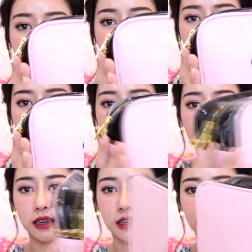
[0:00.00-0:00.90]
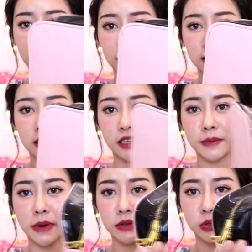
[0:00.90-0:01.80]
น่ารักก็ก
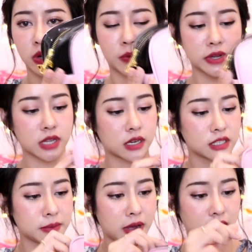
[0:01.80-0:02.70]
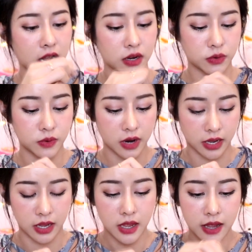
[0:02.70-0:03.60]
ระเป๋าสวยไว้ใส่เครื่องสำอางได้ด้วย
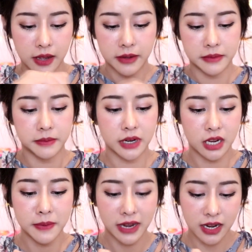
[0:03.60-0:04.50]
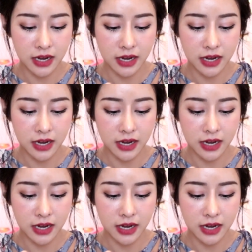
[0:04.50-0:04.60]
เปิดเข้ามาข้า